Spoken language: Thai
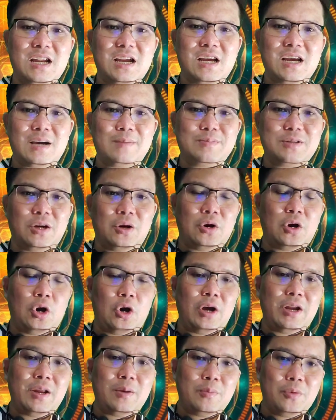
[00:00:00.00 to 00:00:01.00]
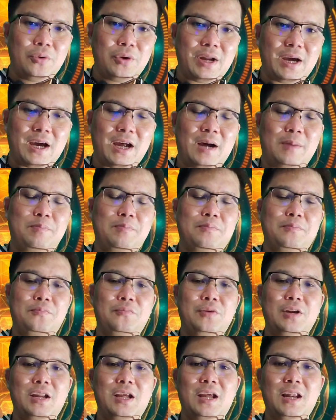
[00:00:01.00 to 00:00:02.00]
นกับช่องคอยนิมูลนะครับ
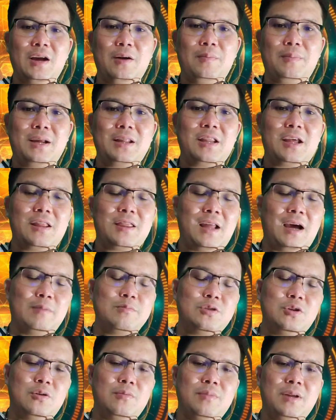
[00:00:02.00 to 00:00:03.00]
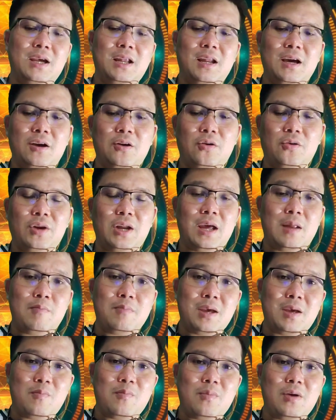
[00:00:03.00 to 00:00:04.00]
วันนี้เรามาติดตามชมในเรื่องของเหรียญ
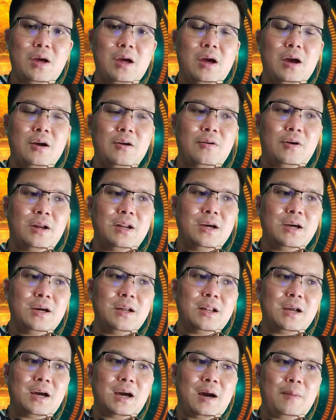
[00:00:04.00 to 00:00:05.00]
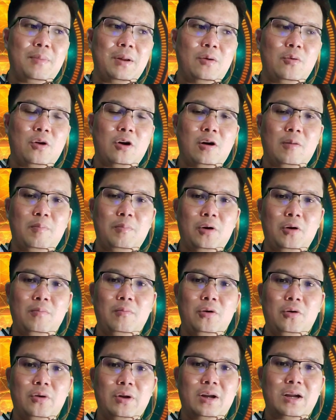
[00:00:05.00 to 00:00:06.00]
มีมก่อนอื่นนะครับเราขอโปร
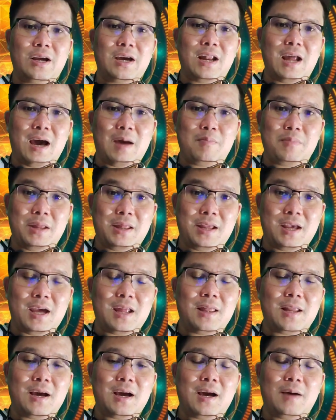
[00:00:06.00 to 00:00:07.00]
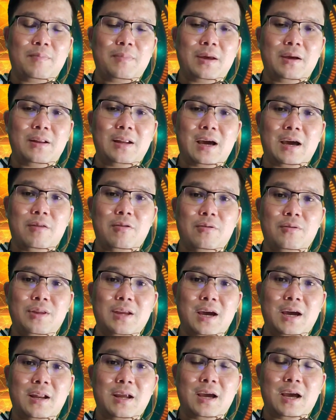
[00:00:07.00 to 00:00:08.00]
โมทกระดานบิดเกตนะครับท่านใดสน
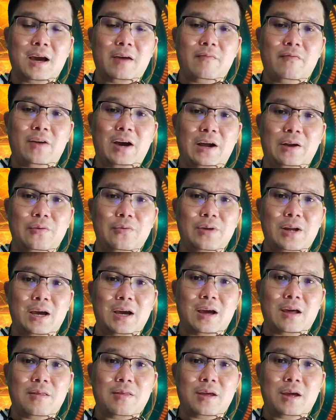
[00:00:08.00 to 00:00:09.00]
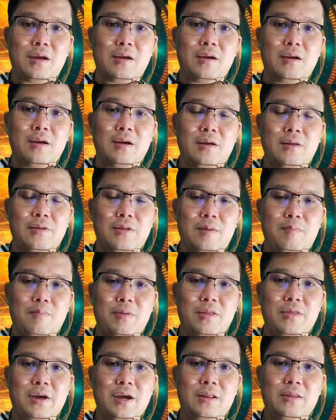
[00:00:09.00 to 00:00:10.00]
ใจในการฝากลูน่ากสิก
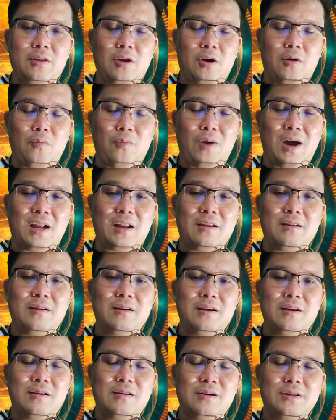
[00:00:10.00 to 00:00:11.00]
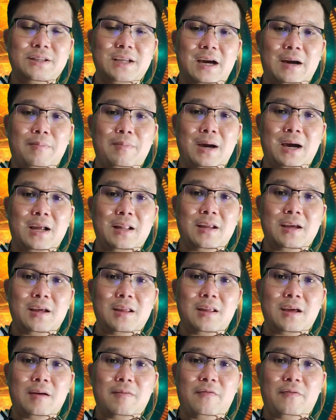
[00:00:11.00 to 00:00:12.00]
10%ต่อวัน ก็สามารถที่
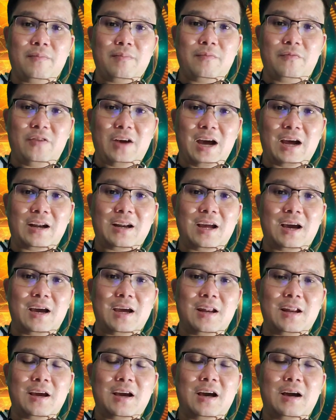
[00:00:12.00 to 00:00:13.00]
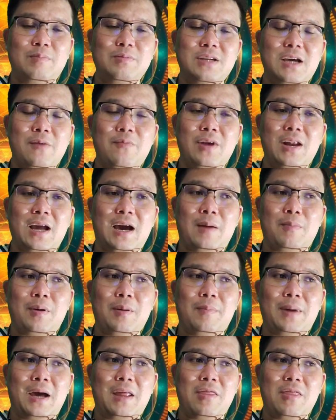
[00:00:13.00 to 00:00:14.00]
จะฝากได้นะครับ ใช้เวลาป
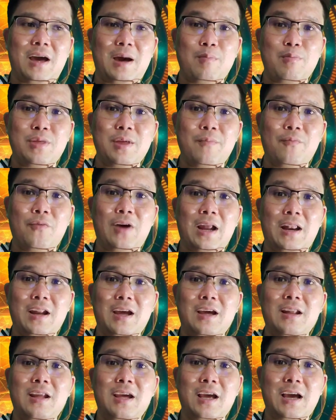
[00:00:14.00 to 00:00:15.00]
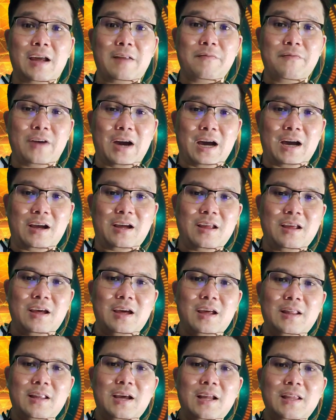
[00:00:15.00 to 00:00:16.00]
ระมาณ 30 วันนะในการฝาก
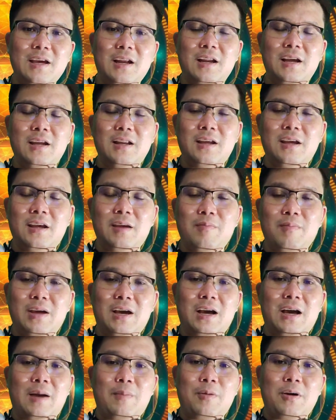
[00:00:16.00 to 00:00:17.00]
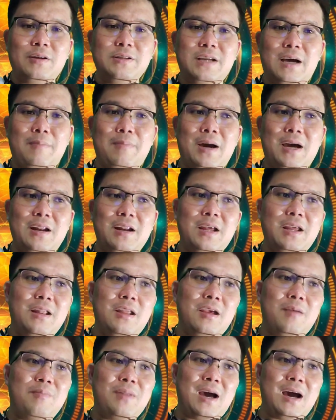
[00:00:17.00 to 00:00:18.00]
ถ้าจะรีดีมนะครับก็สามารถรี
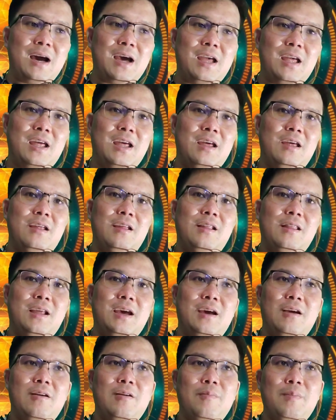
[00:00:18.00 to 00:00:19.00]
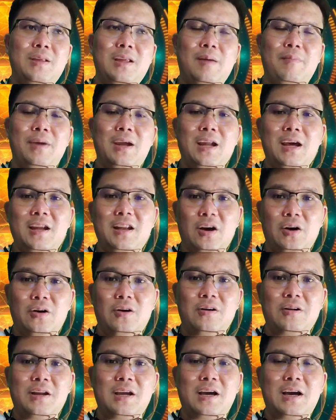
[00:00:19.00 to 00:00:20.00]
ดีมได้ แต่ก็จะไม่ได้ดอ
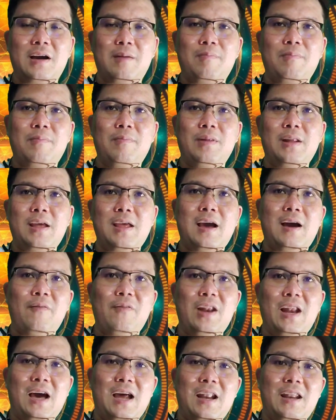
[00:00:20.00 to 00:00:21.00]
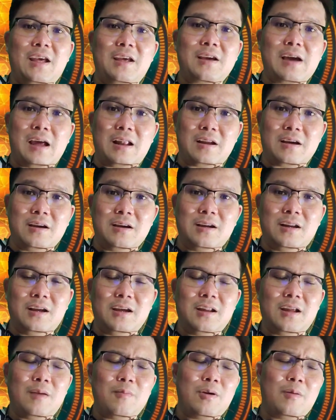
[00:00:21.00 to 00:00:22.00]
กนะครับ ระยะเวลาในการคืน
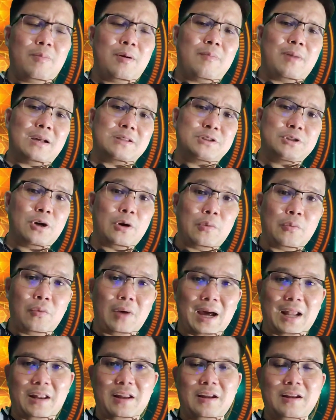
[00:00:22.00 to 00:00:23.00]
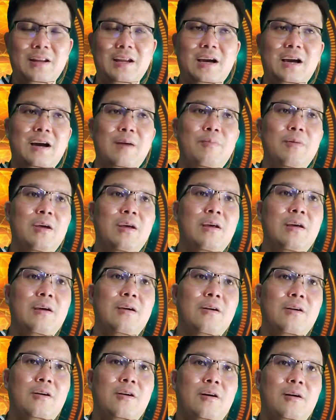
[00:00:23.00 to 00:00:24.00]
รีดีมก็ประมาณ 2 วันนะครับ
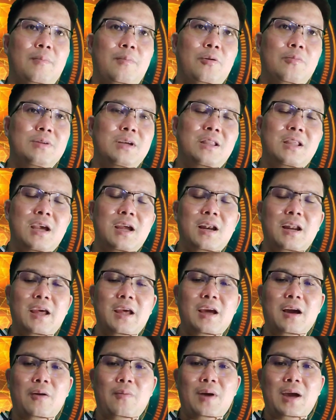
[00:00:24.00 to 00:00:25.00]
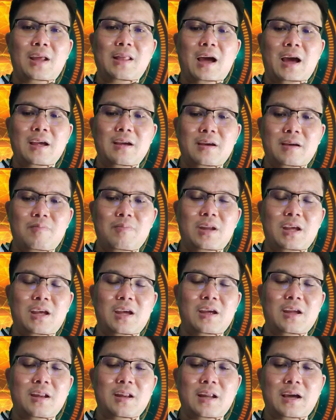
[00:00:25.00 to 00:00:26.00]
ก็ผมจะทิ้งลิงก์เอาไว้ใต้คลิป
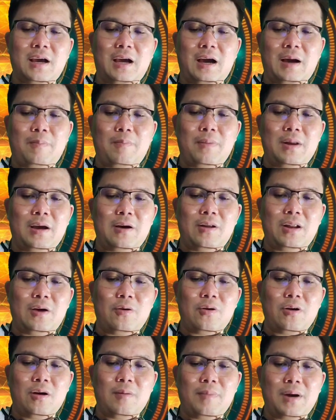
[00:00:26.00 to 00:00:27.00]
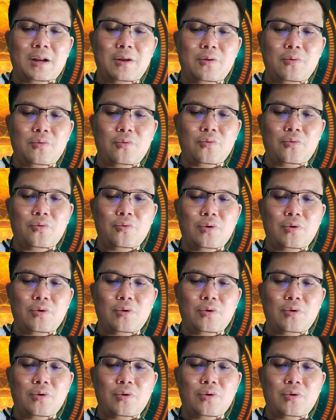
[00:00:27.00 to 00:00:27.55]
นี้นะครับ แล้วเราก็มาดู